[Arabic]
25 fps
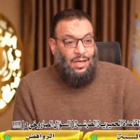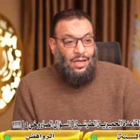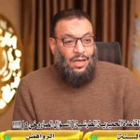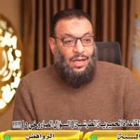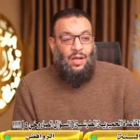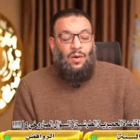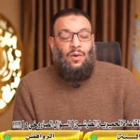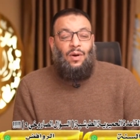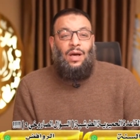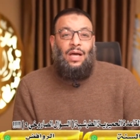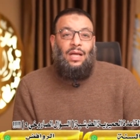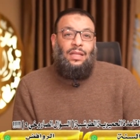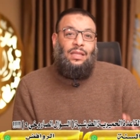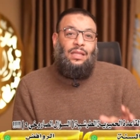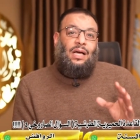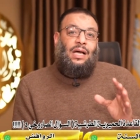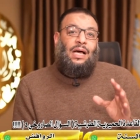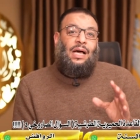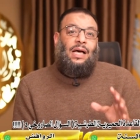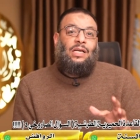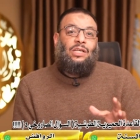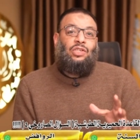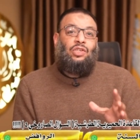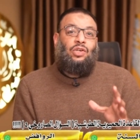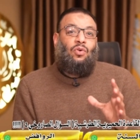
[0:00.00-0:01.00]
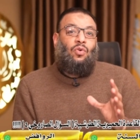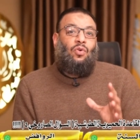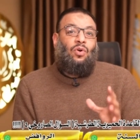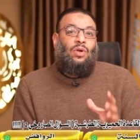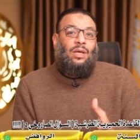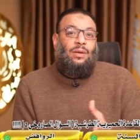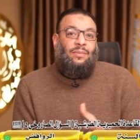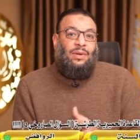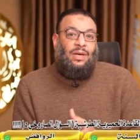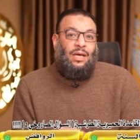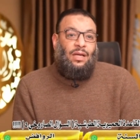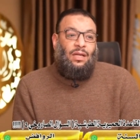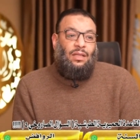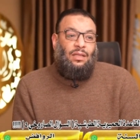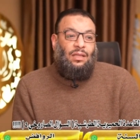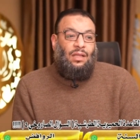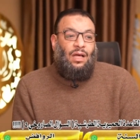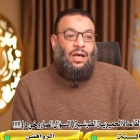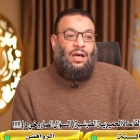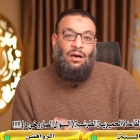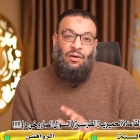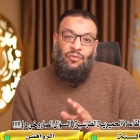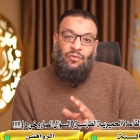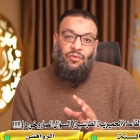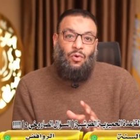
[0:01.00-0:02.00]
لو عندك عشر علماء
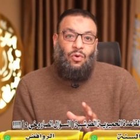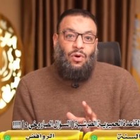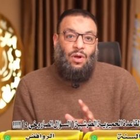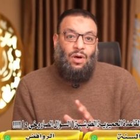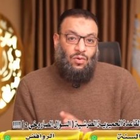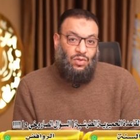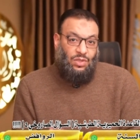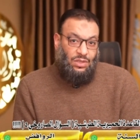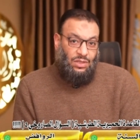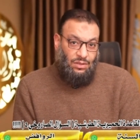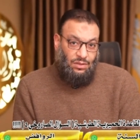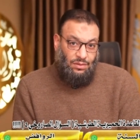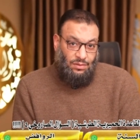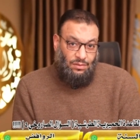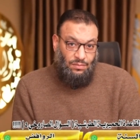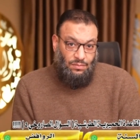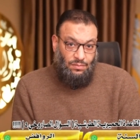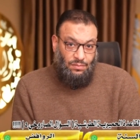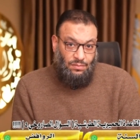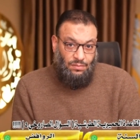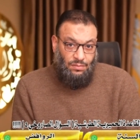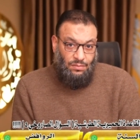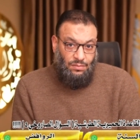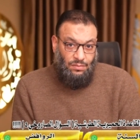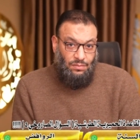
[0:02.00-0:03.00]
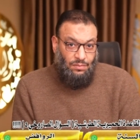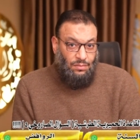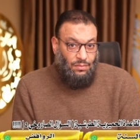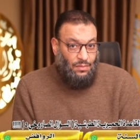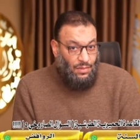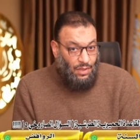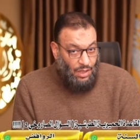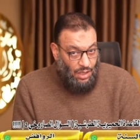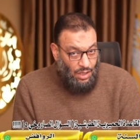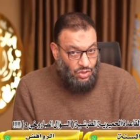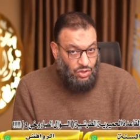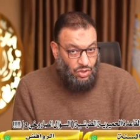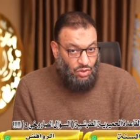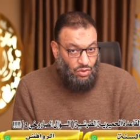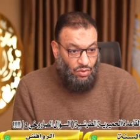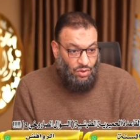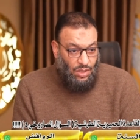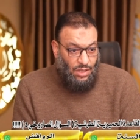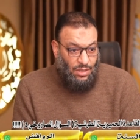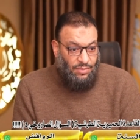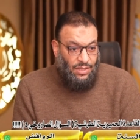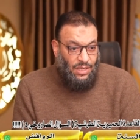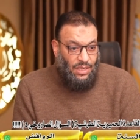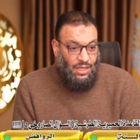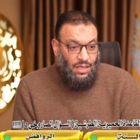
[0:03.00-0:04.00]
ضعافوا راوي عشر
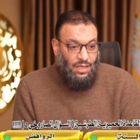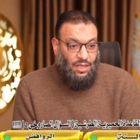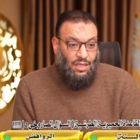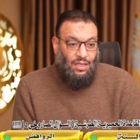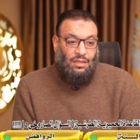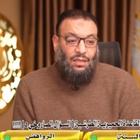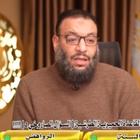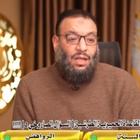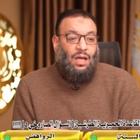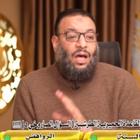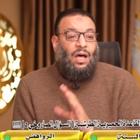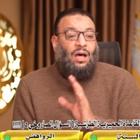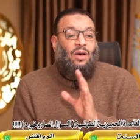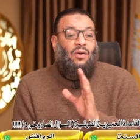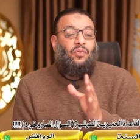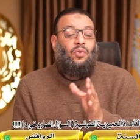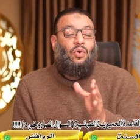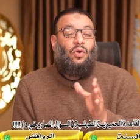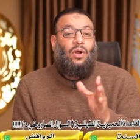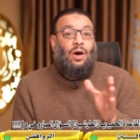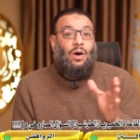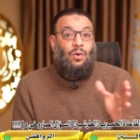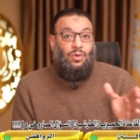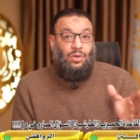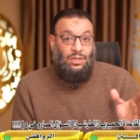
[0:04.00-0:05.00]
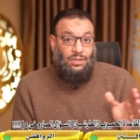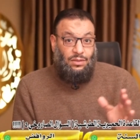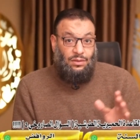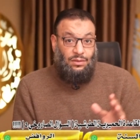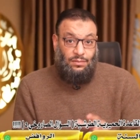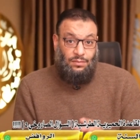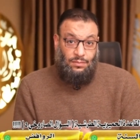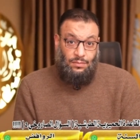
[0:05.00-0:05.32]
علماء ضعافوا راوي